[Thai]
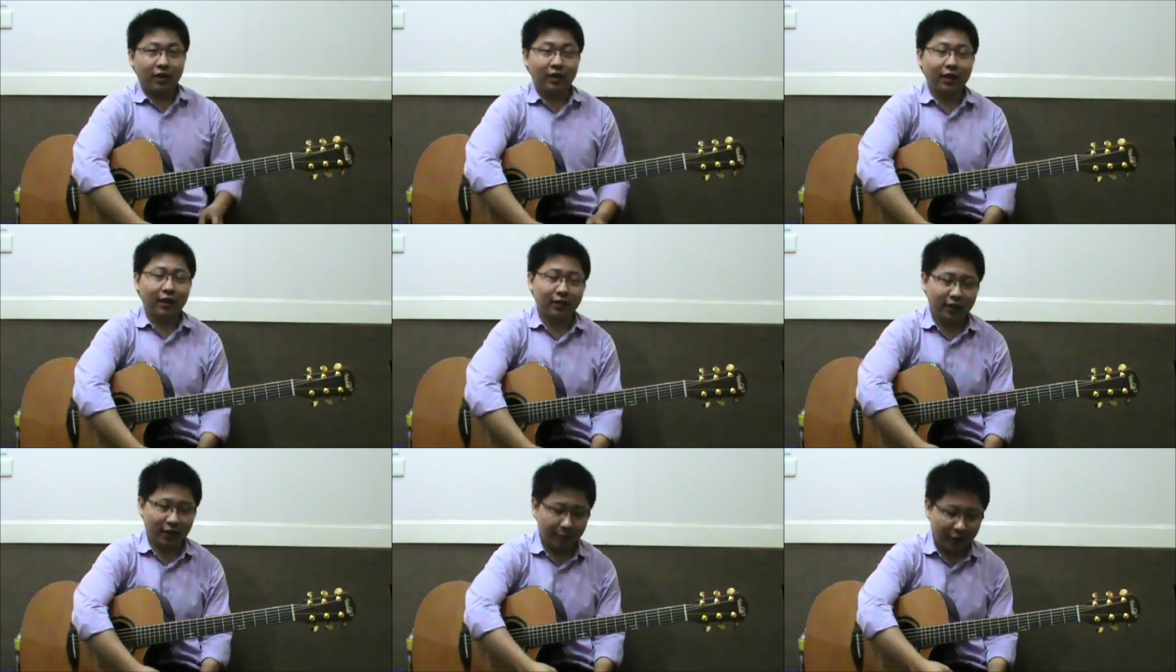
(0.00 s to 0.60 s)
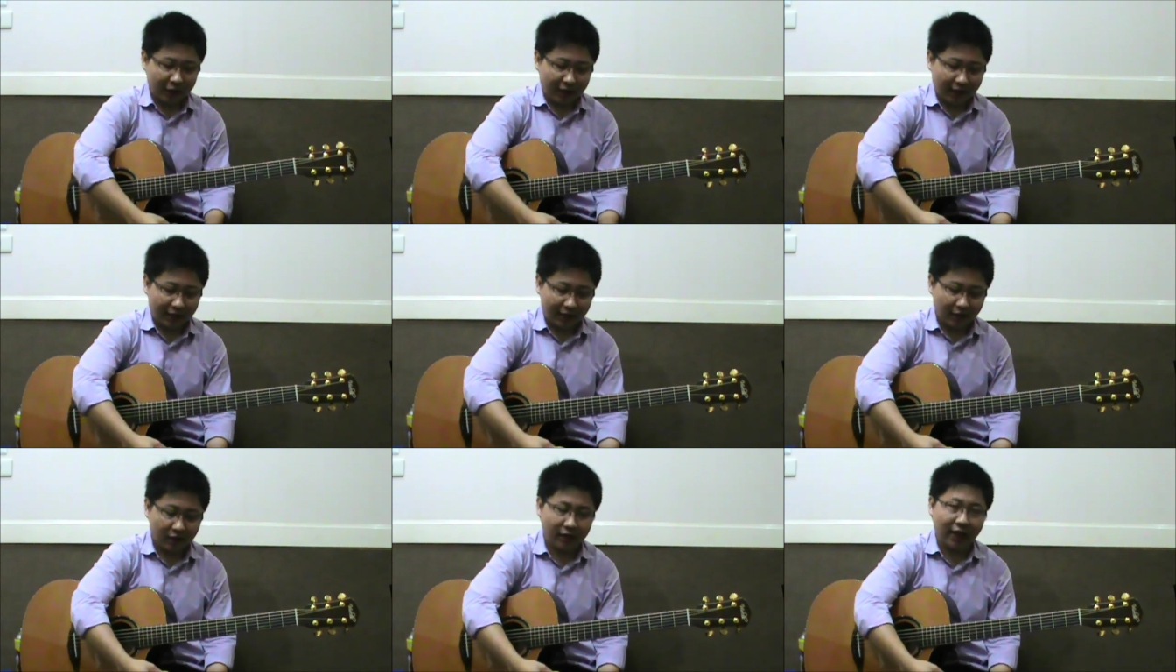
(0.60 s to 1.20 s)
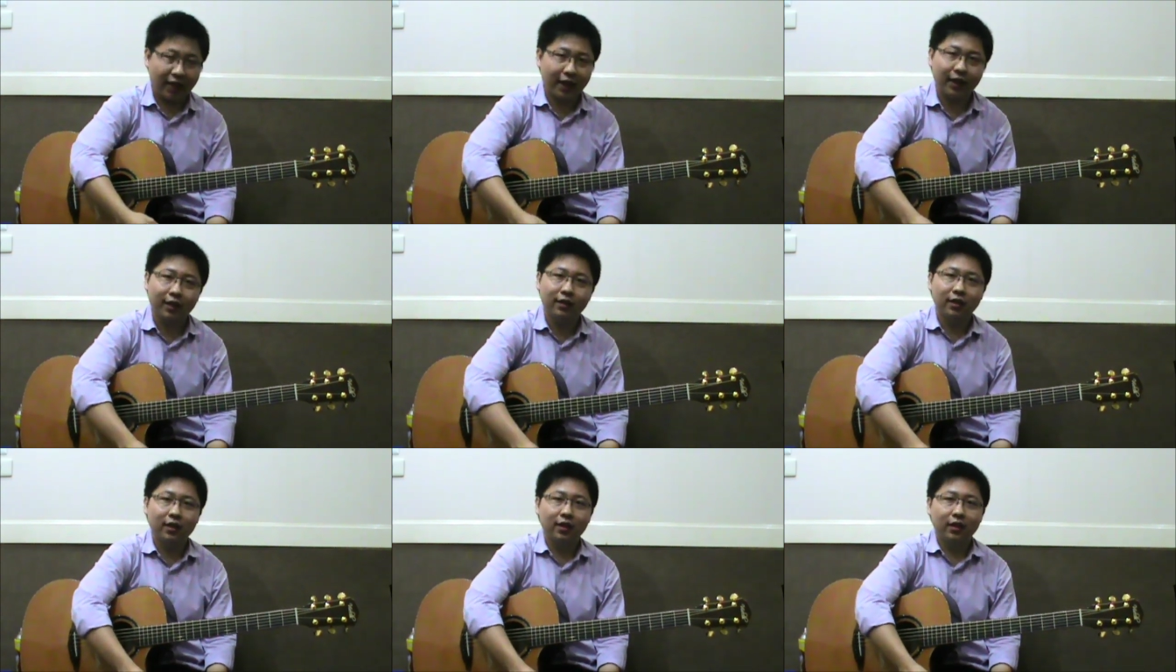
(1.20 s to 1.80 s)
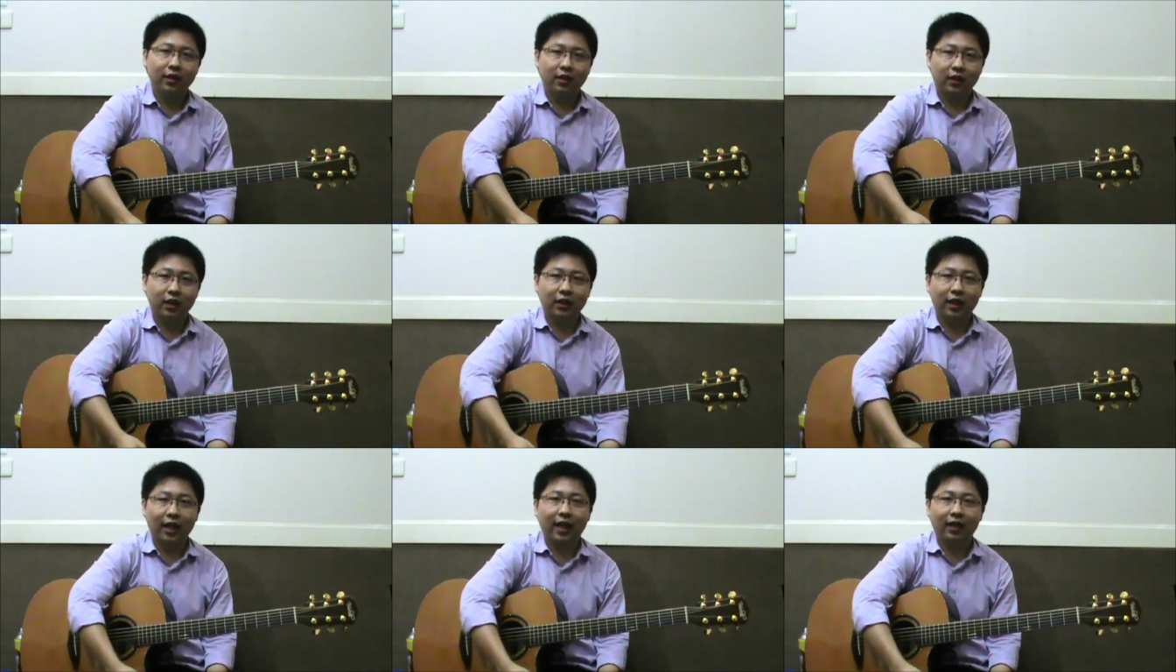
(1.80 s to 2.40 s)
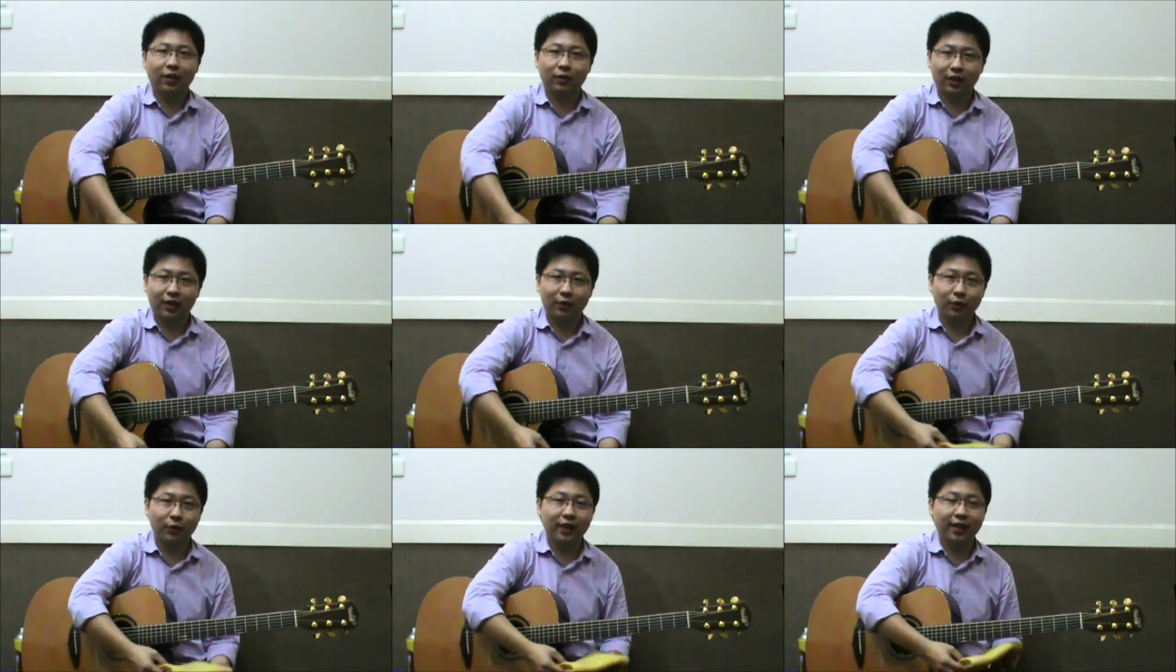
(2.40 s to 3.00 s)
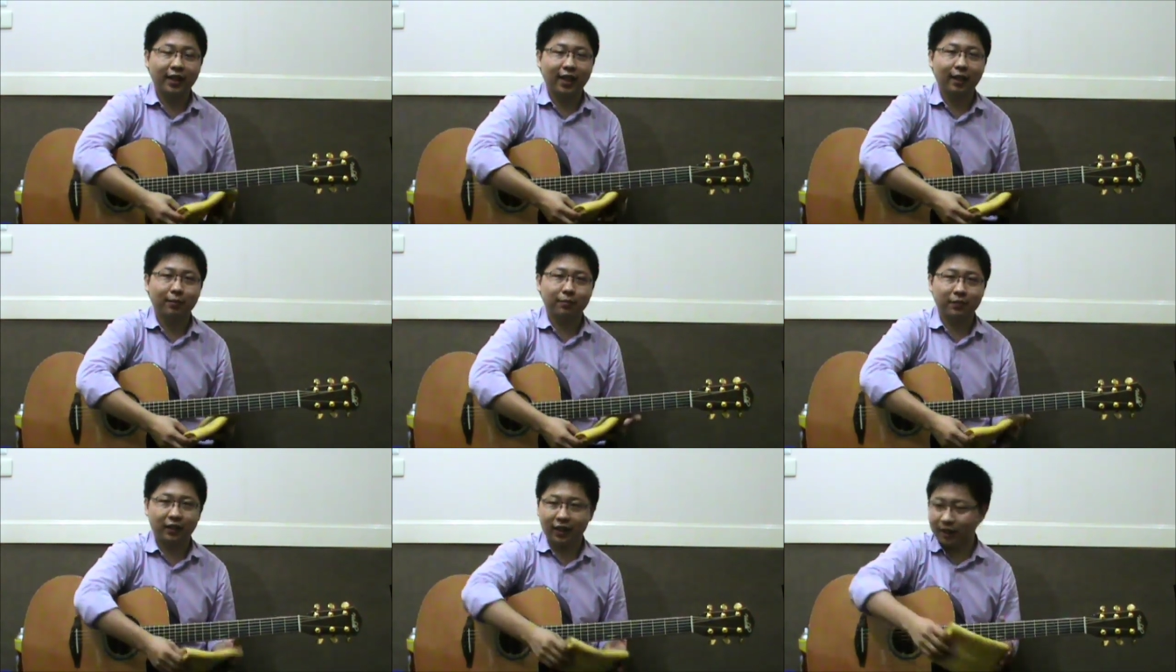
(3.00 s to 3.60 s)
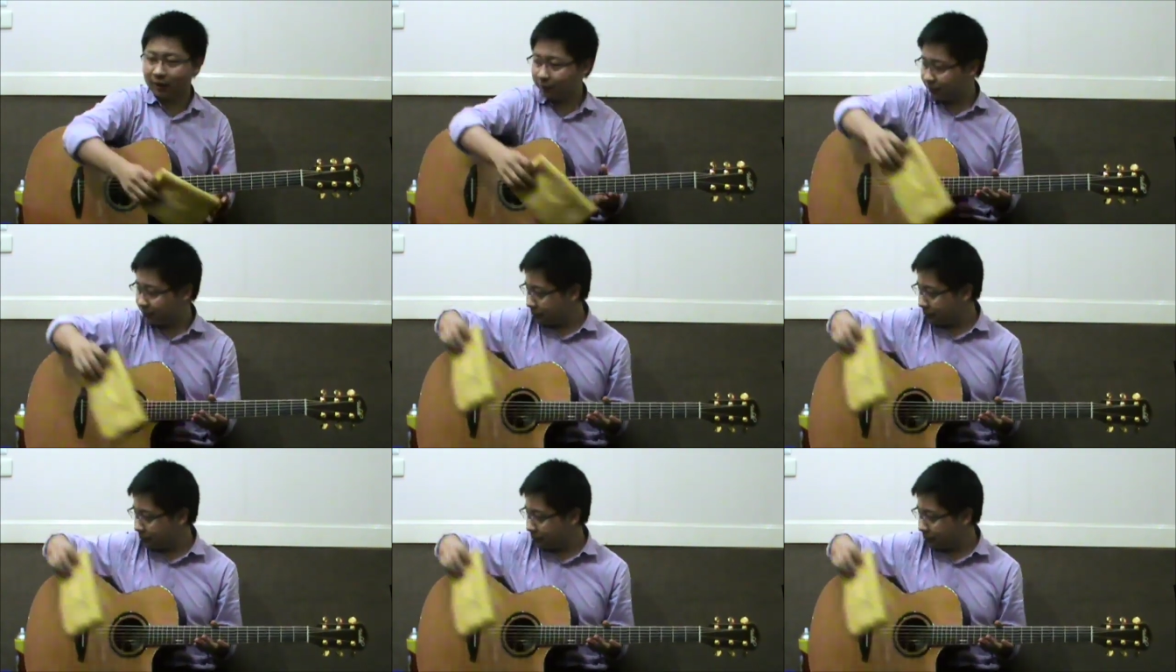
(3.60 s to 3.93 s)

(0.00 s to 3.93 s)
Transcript: ทั้งยังเป็นการรักษากีตาร์ของเราด้วยนะครับ